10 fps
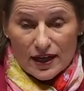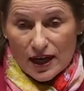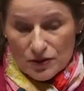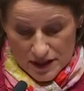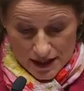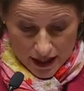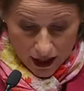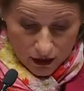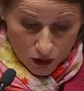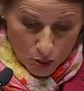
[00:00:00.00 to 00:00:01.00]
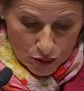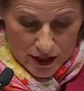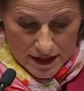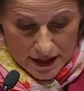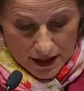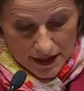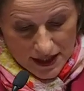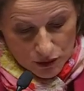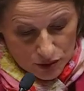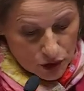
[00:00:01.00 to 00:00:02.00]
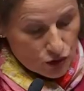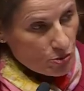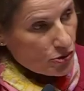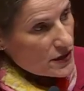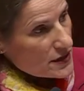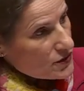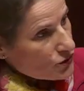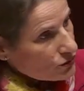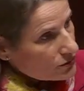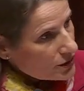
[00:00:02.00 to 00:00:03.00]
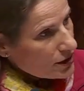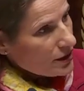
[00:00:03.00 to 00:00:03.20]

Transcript: Là aussi, alors on pourrait se dire, les amendements de l'opposition,